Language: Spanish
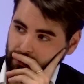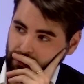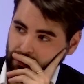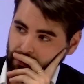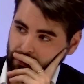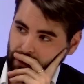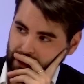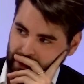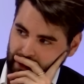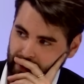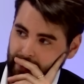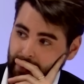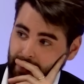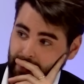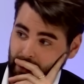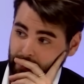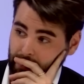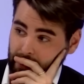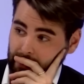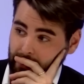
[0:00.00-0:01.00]
Es decir,
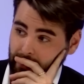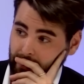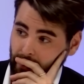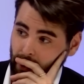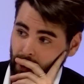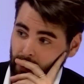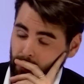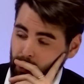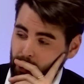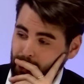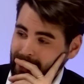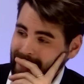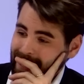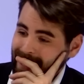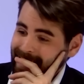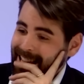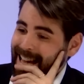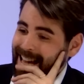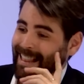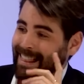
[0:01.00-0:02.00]
depende de cómo se
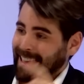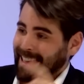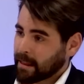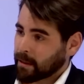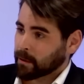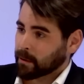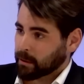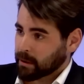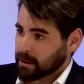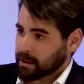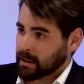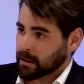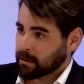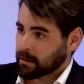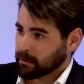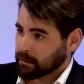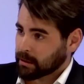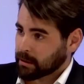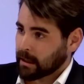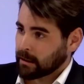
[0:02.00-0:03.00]
haya dado ese
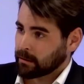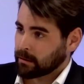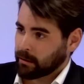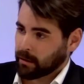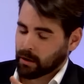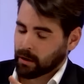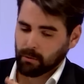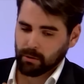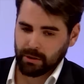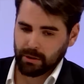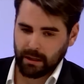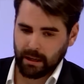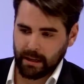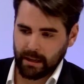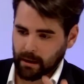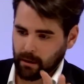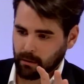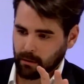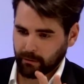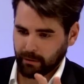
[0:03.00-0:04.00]
contrato y de cómo se
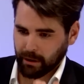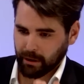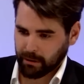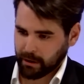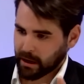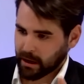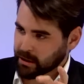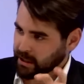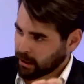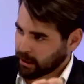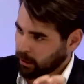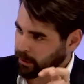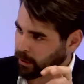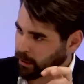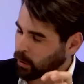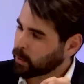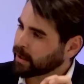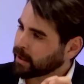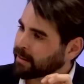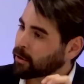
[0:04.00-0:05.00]
haya confeccionado ese negocio
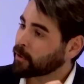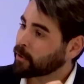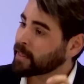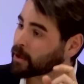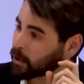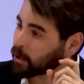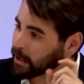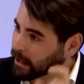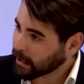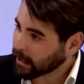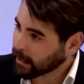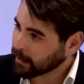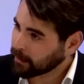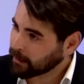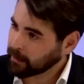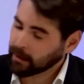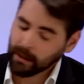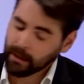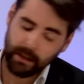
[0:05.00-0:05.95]
jurídico de origen.